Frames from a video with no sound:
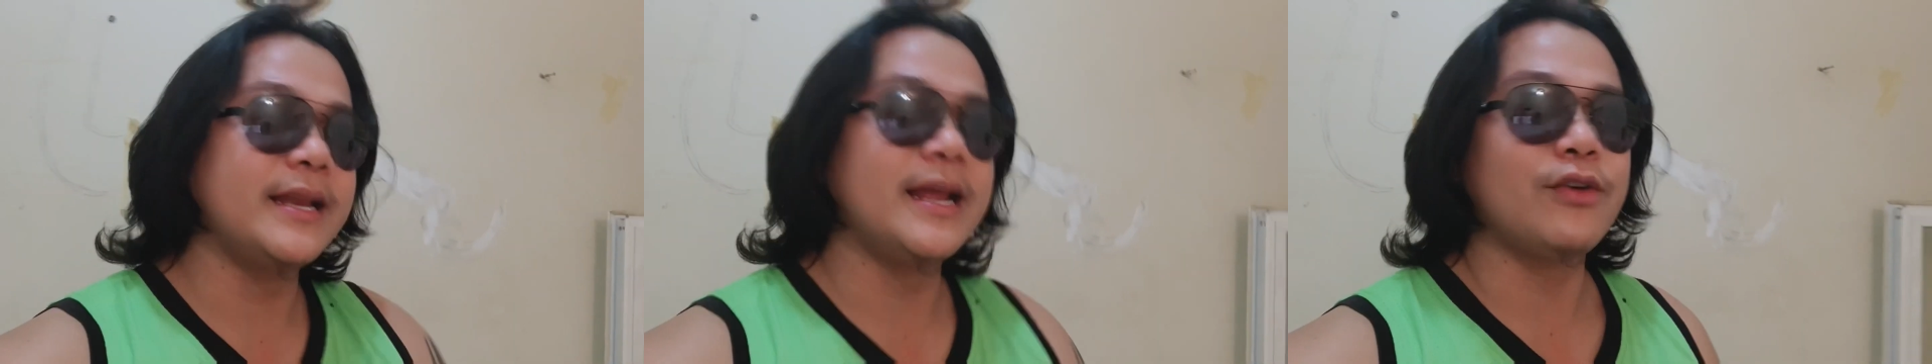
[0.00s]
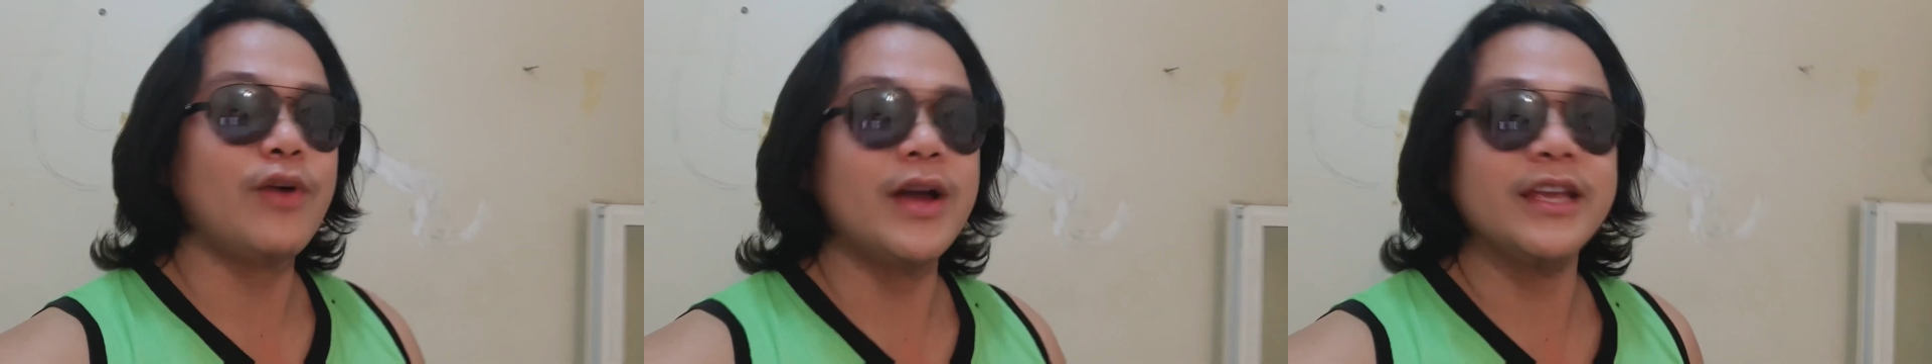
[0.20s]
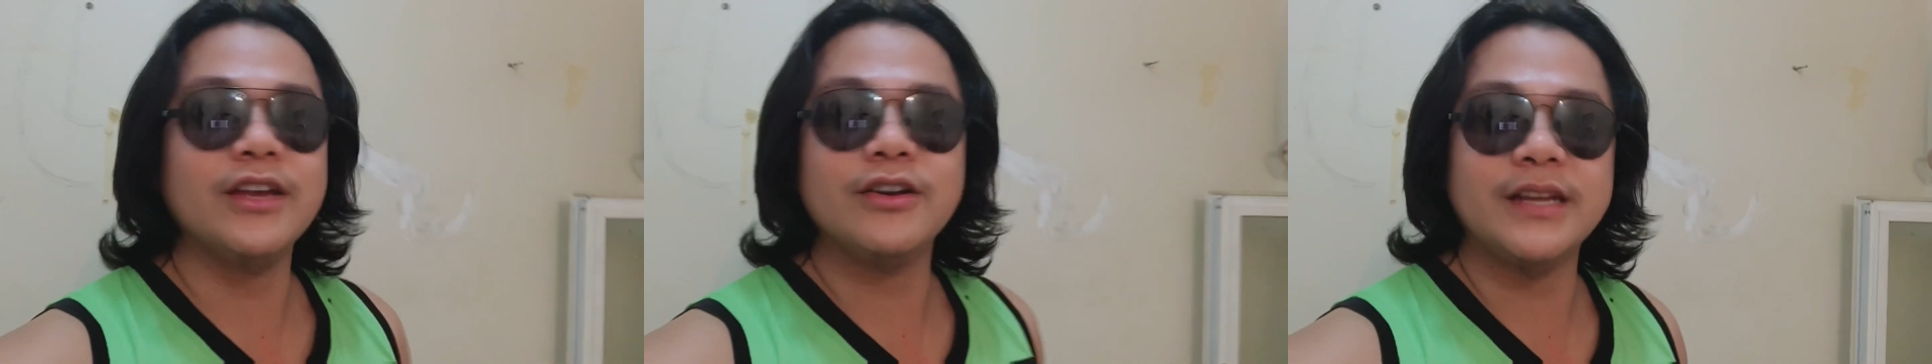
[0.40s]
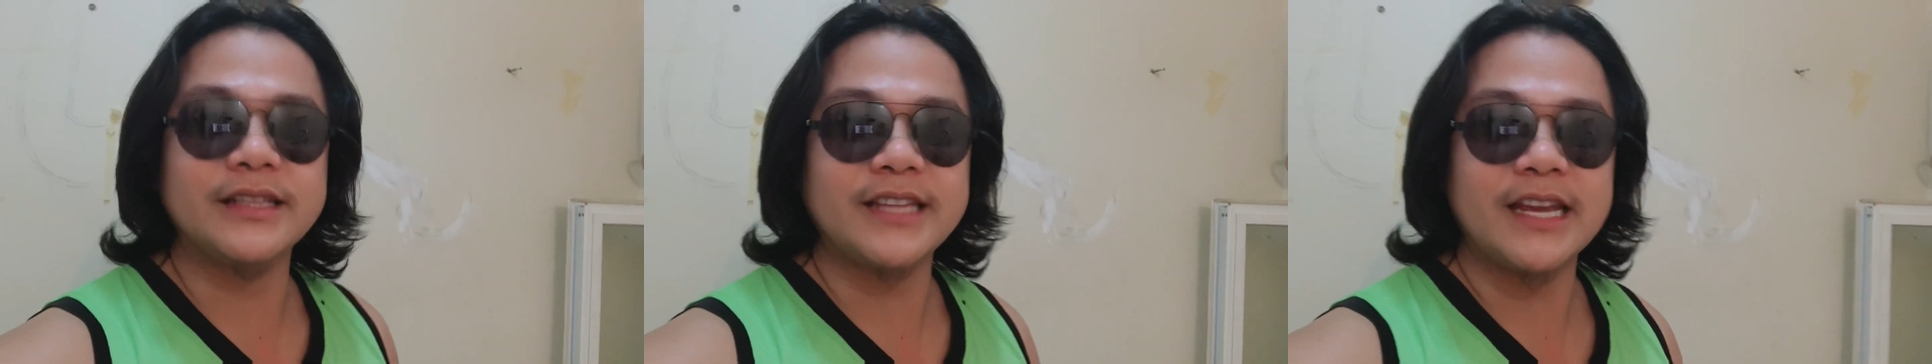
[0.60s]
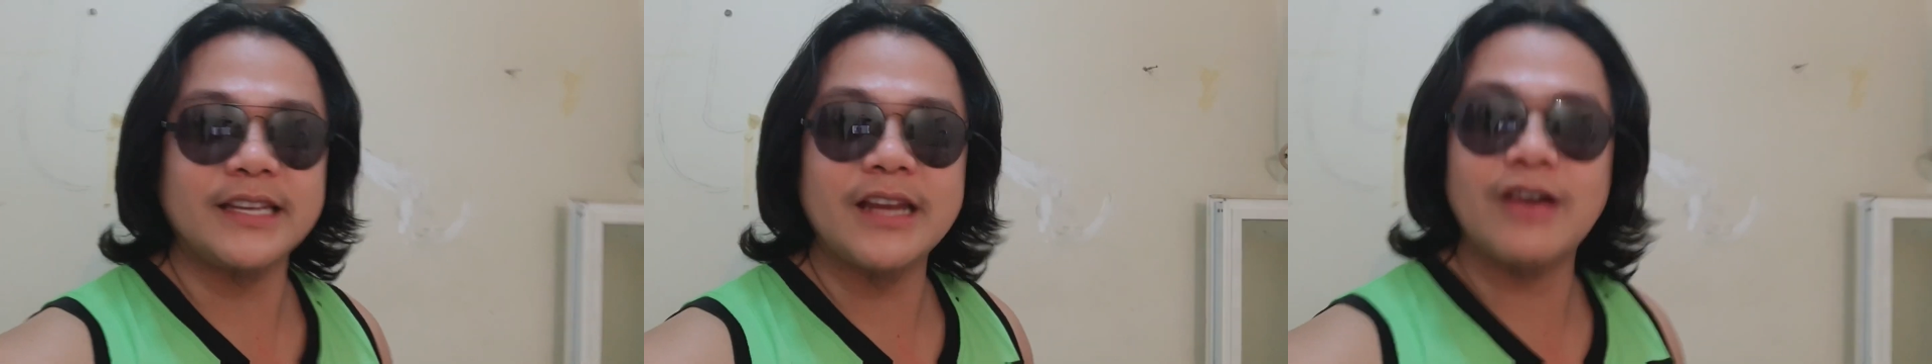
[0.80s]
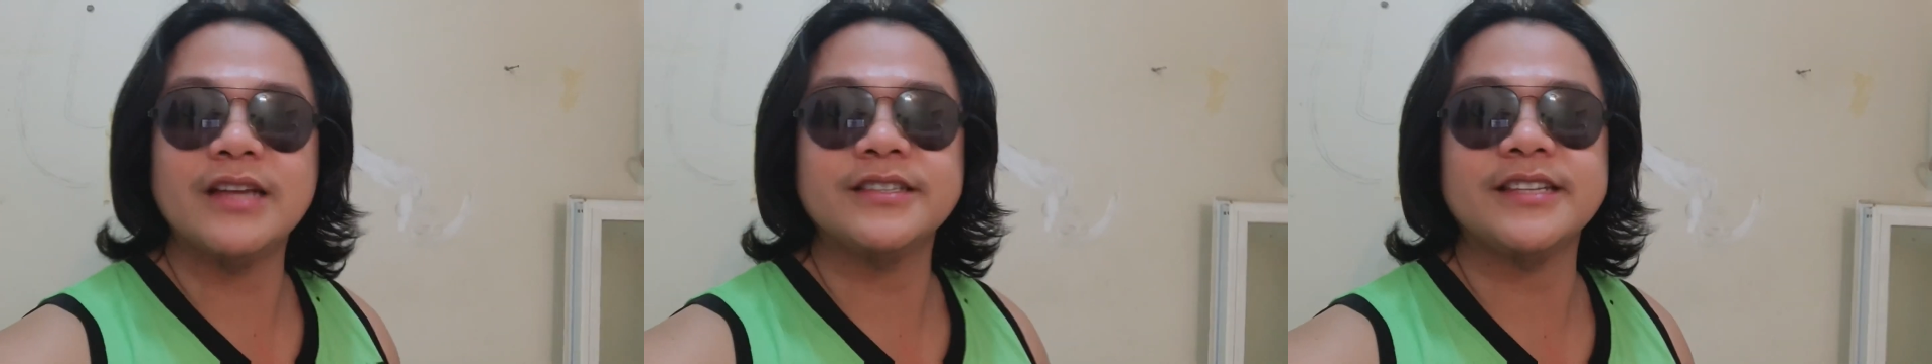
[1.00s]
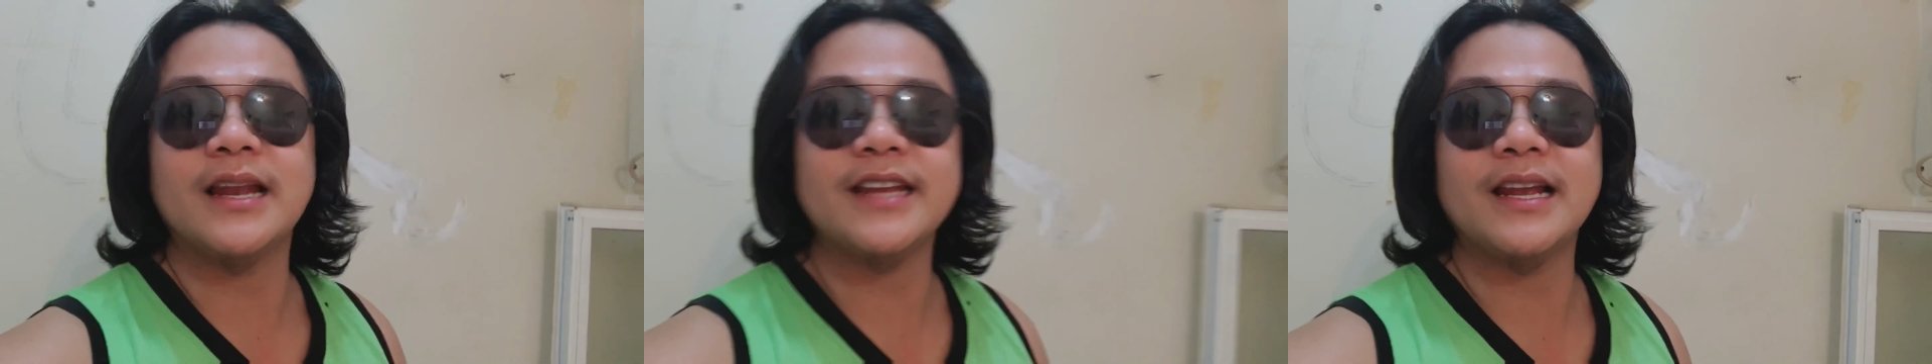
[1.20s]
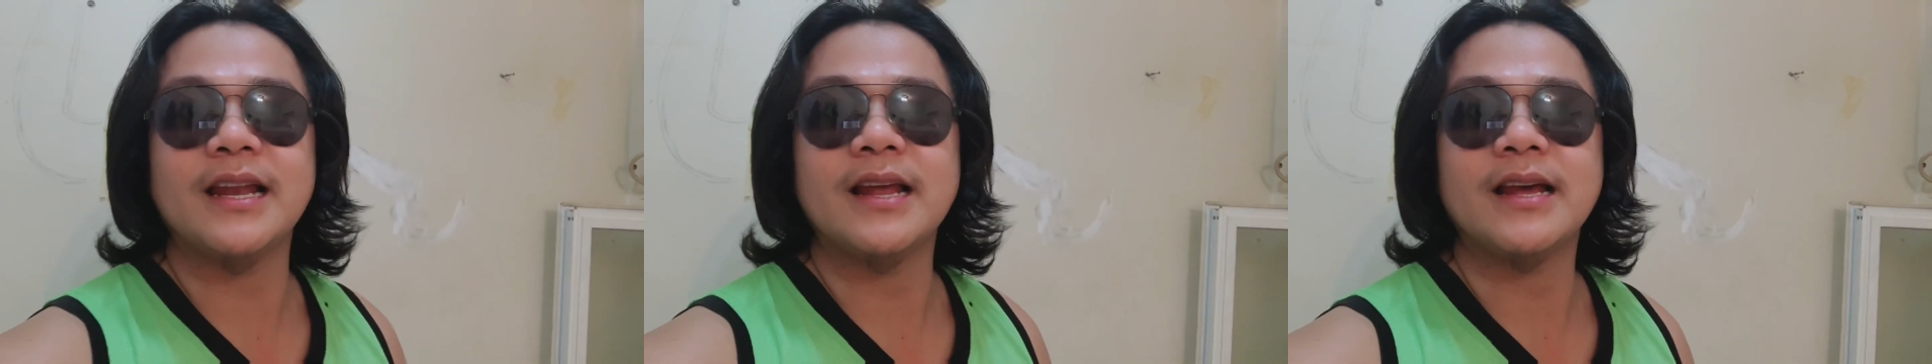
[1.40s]
na kuang gyud na take down
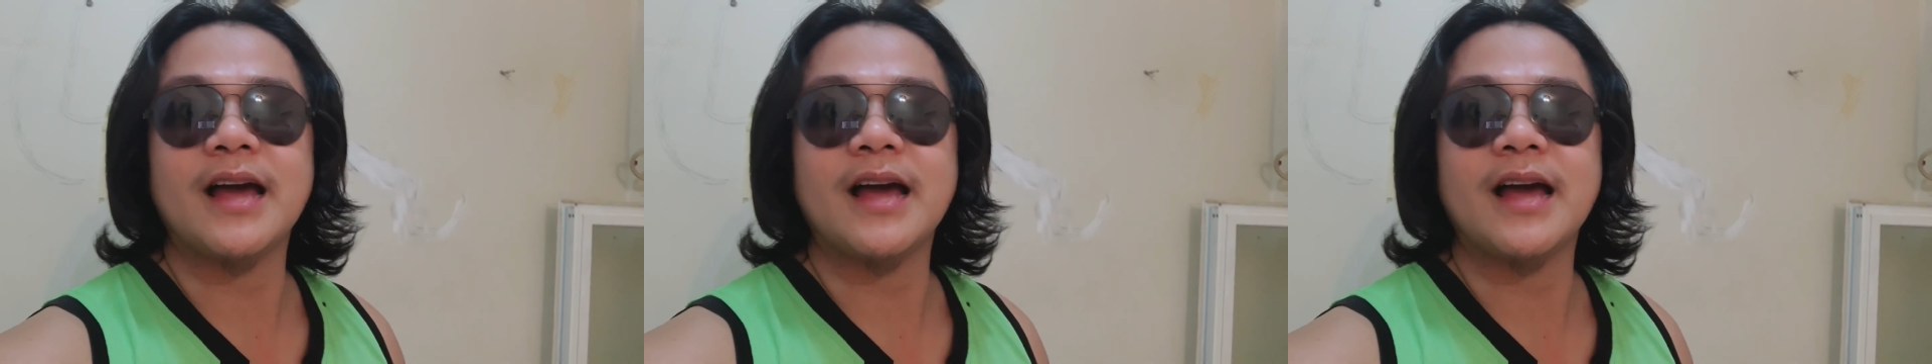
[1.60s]
channel.